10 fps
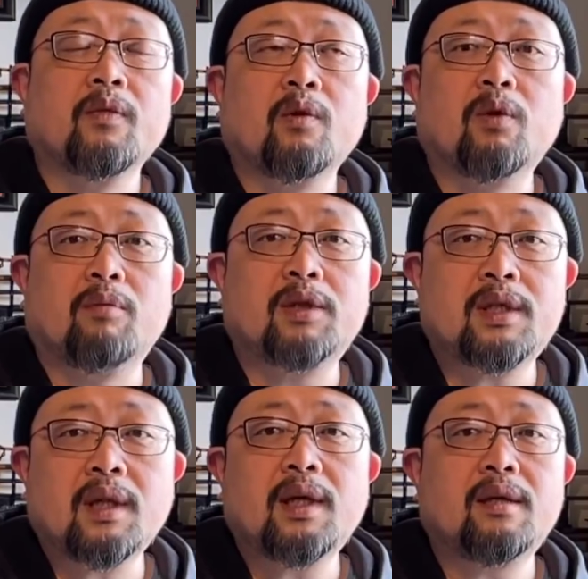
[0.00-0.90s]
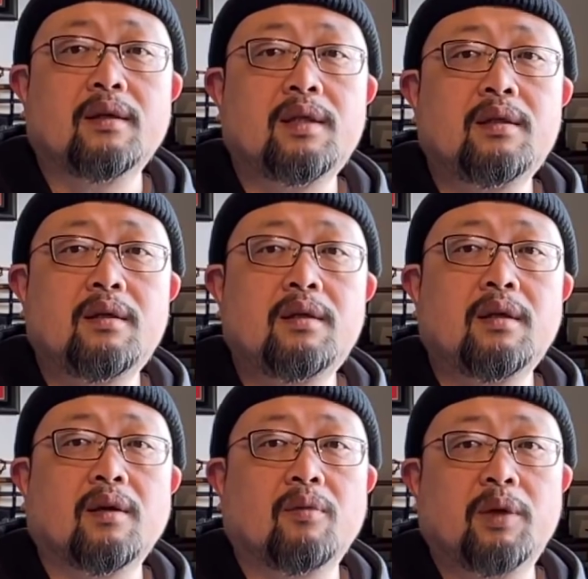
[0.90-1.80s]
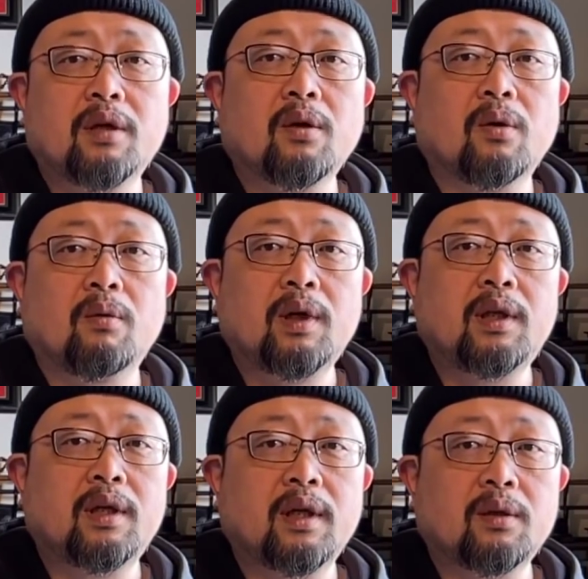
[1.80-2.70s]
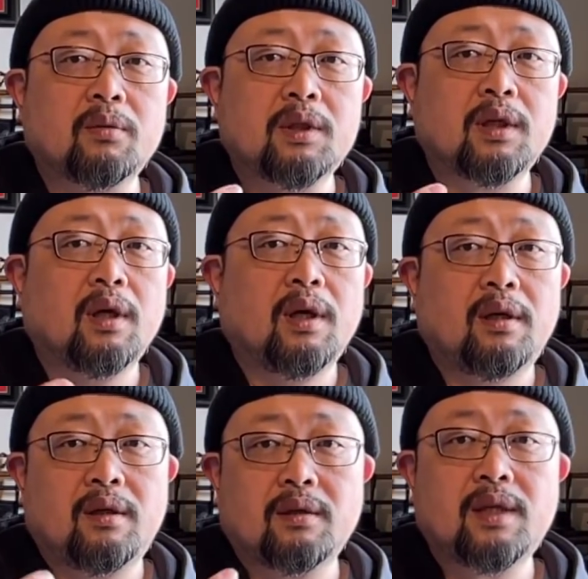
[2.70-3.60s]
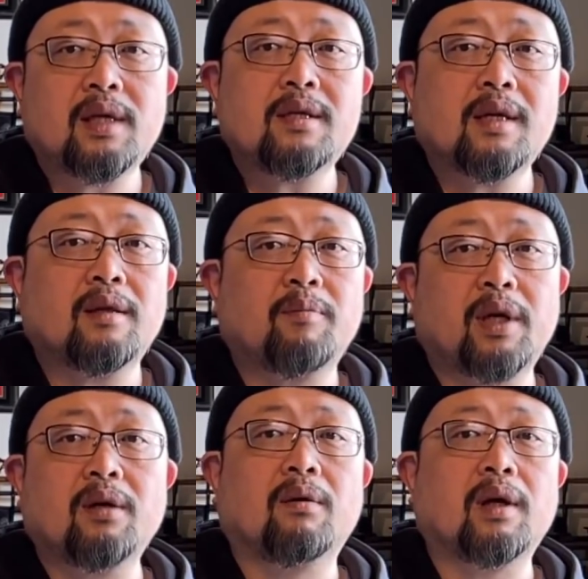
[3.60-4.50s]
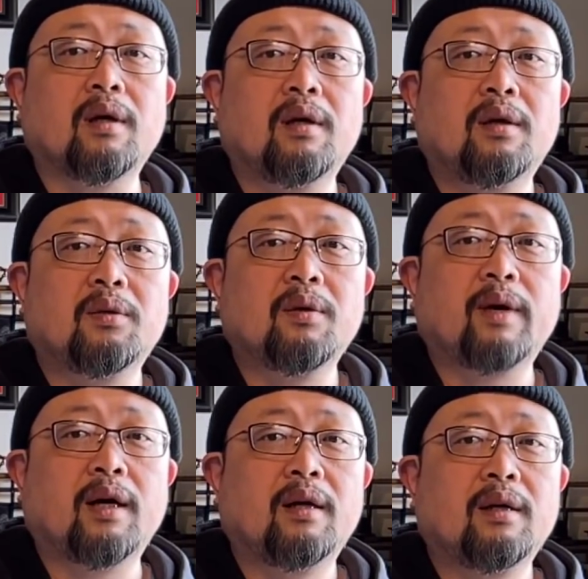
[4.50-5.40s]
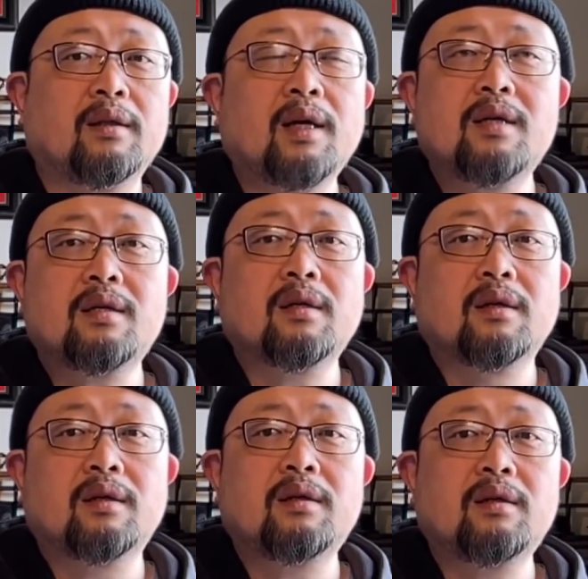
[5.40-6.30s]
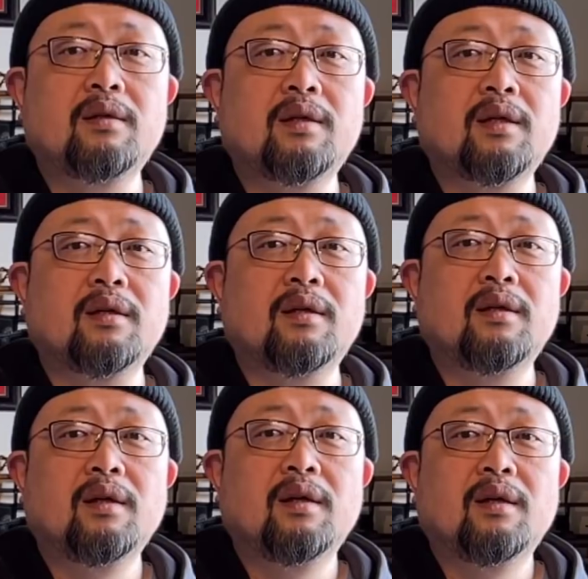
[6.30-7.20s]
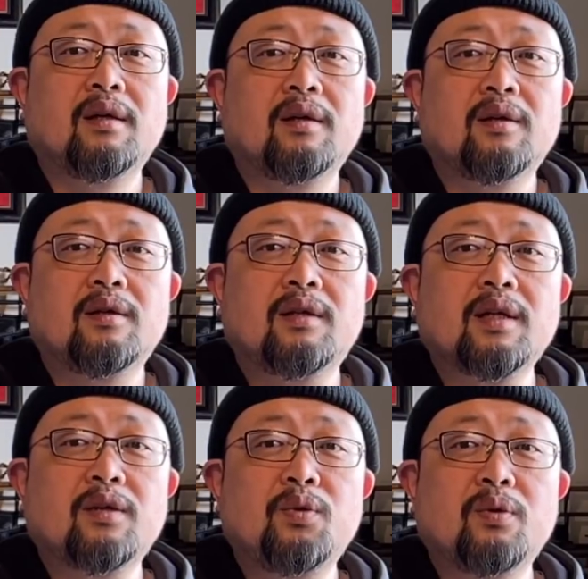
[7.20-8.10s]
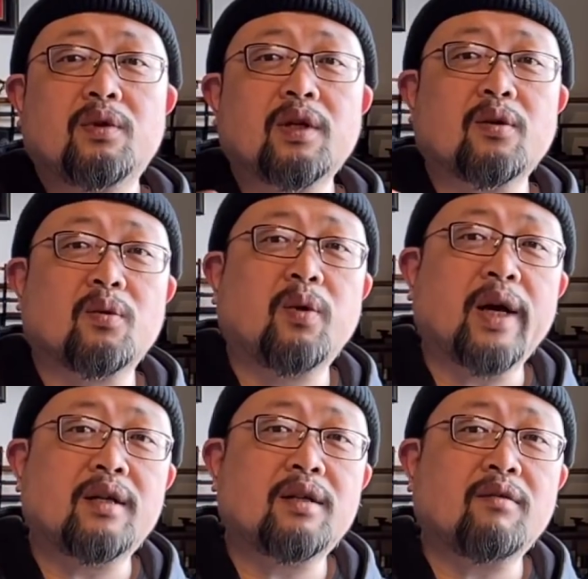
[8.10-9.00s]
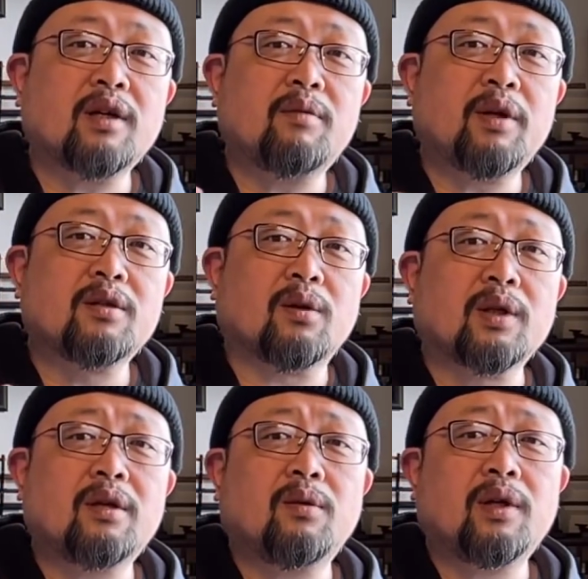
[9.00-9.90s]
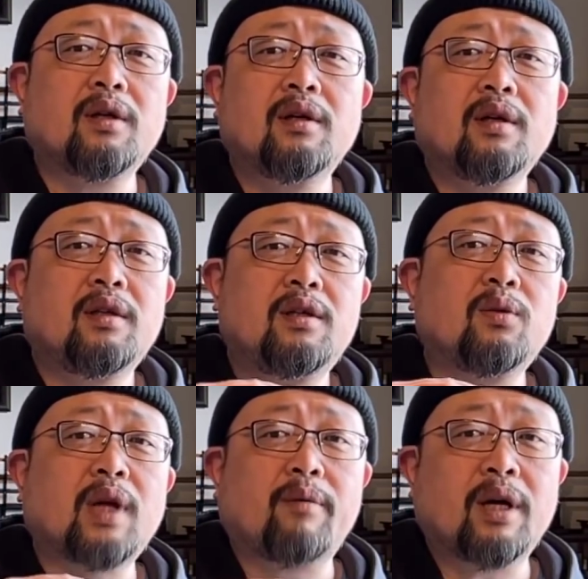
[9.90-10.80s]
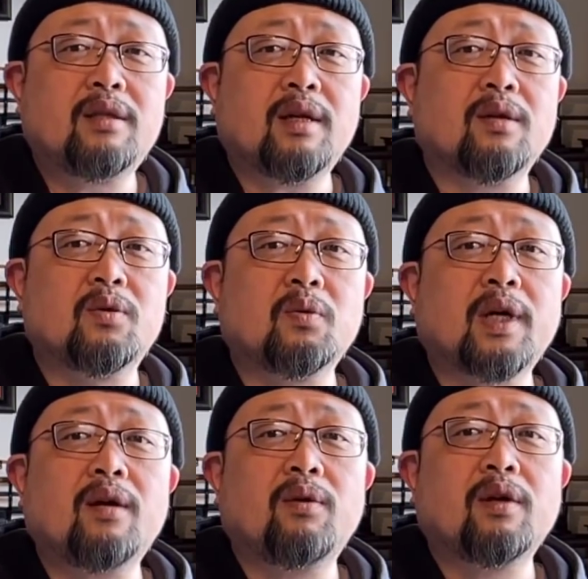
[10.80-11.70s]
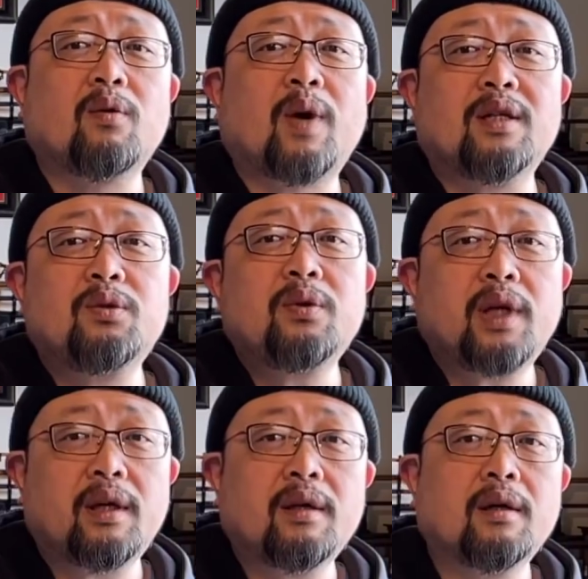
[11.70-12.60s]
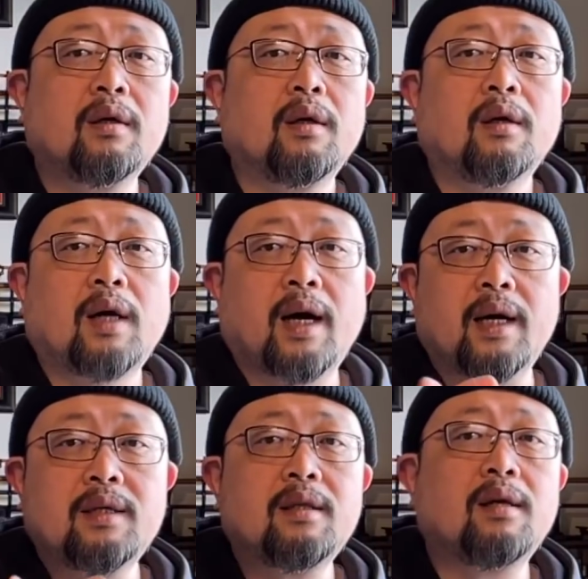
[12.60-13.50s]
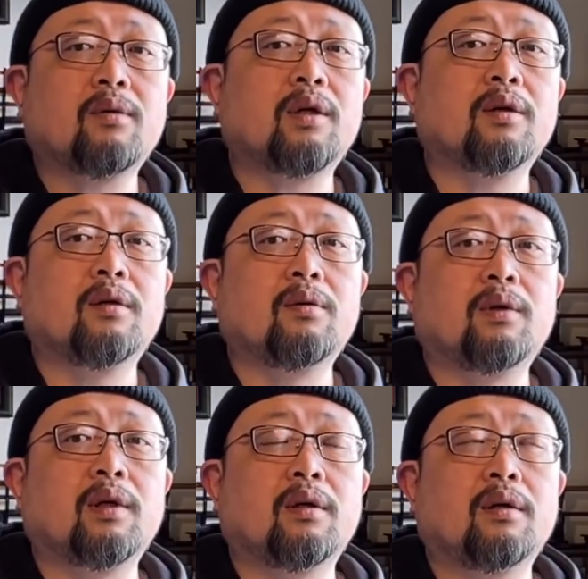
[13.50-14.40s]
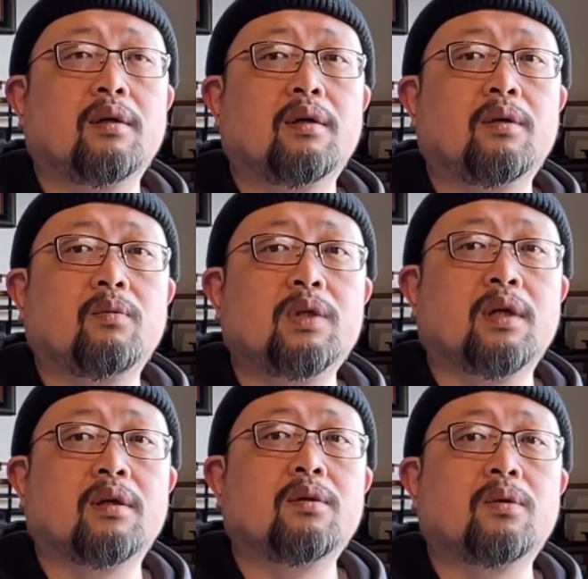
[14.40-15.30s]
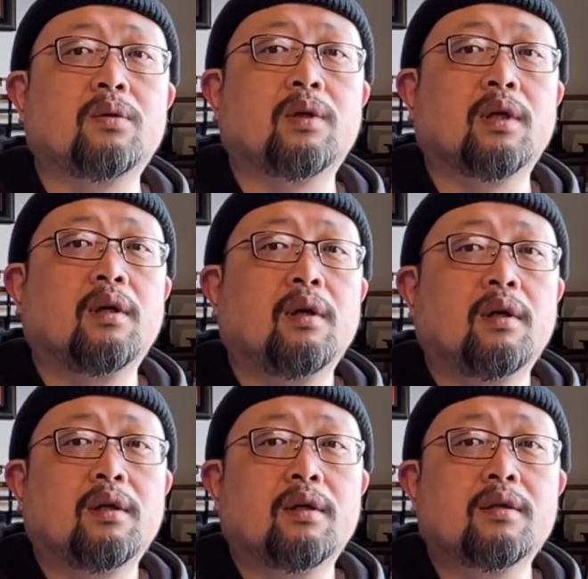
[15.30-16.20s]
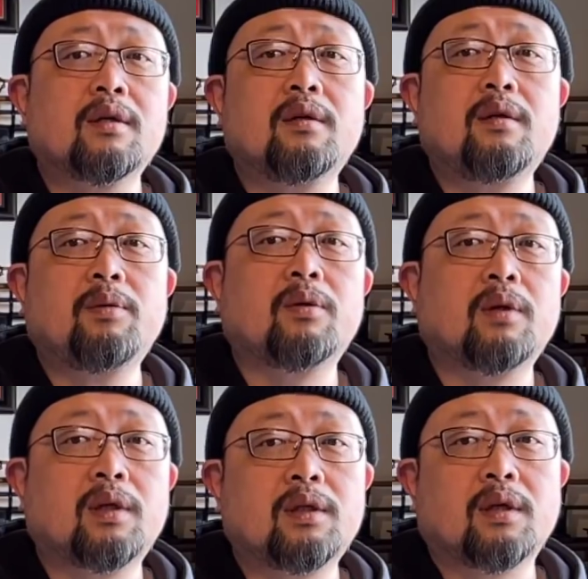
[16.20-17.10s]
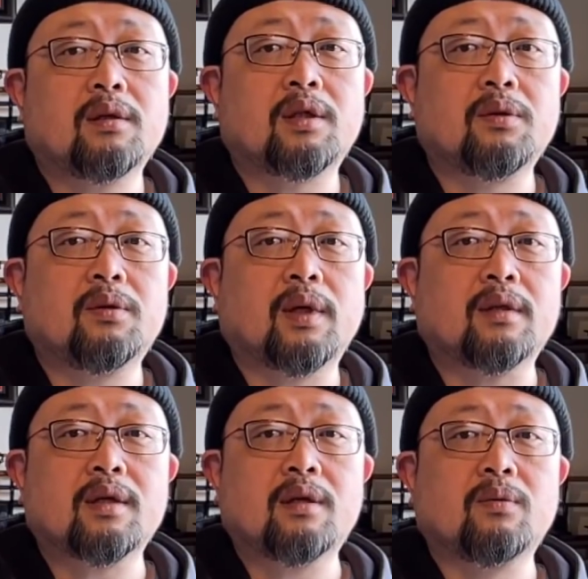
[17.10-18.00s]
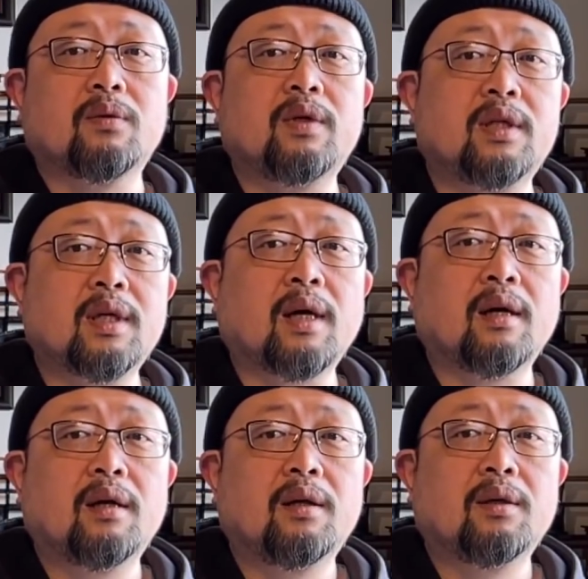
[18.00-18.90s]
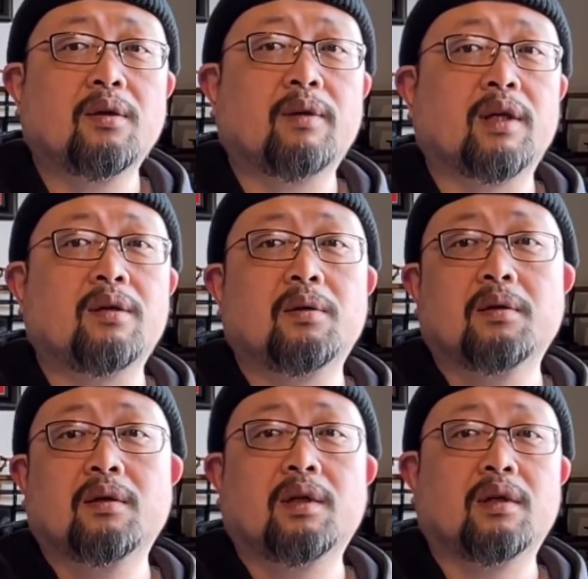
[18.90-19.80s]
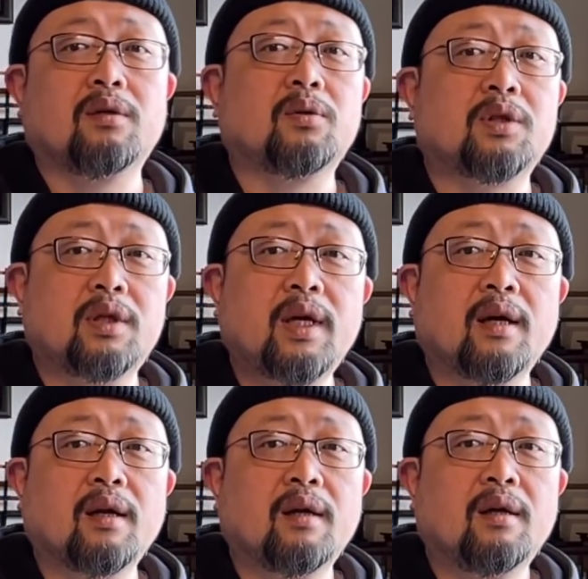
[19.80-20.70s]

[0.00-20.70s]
我们现在已经其实知道了，我们人口红利的这个东西已经渐渐的没有了，对吧？但是可是这个这个这个快车往这边走，它有一个，你就是哪怕减速，它有一个滑行距离呢，还现在有这个有这个。路径就是说呢，呃，三，你比如说像程序员，三十五岁以下，对吧？他就可能就失业了。